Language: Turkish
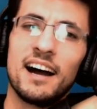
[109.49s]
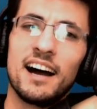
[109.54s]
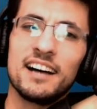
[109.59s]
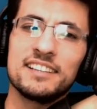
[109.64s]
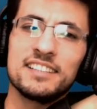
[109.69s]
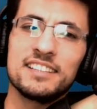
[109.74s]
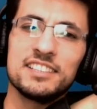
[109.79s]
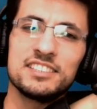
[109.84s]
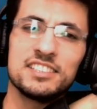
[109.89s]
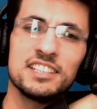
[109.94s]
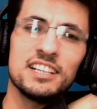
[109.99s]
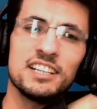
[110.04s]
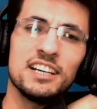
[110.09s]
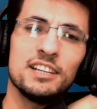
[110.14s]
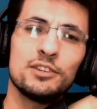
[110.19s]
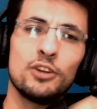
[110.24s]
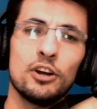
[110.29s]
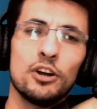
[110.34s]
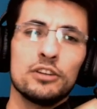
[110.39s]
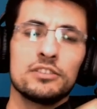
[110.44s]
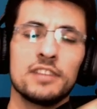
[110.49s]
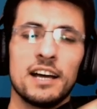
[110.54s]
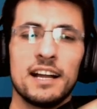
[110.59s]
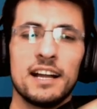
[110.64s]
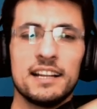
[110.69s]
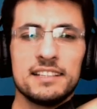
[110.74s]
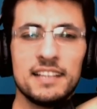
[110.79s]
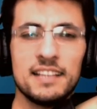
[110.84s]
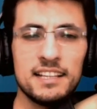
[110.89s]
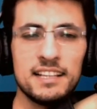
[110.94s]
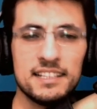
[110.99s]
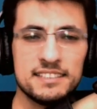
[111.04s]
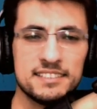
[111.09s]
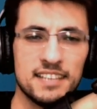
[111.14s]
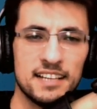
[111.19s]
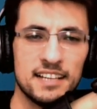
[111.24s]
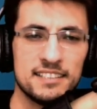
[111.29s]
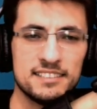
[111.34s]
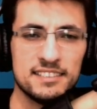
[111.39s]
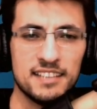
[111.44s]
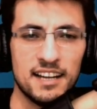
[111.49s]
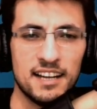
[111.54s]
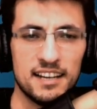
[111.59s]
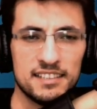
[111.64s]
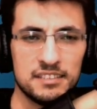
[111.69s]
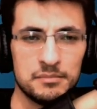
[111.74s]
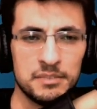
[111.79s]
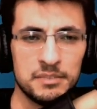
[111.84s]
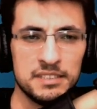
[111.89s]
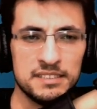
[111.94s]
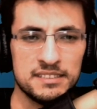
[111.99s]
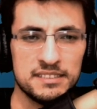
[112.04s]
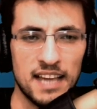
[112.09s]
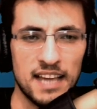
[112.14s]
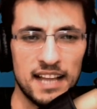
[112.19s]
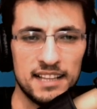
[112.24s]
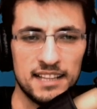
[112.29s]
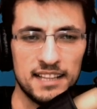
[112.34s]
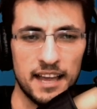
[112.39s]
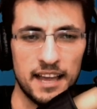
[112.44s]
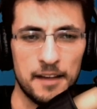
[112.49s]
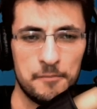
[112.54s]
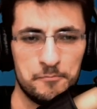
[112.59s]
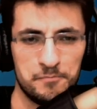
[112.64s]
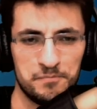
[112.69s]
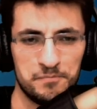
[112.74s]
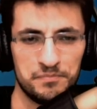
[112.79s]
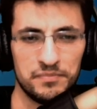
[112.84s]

atıcı 4 tane de destansı kartımız geldi.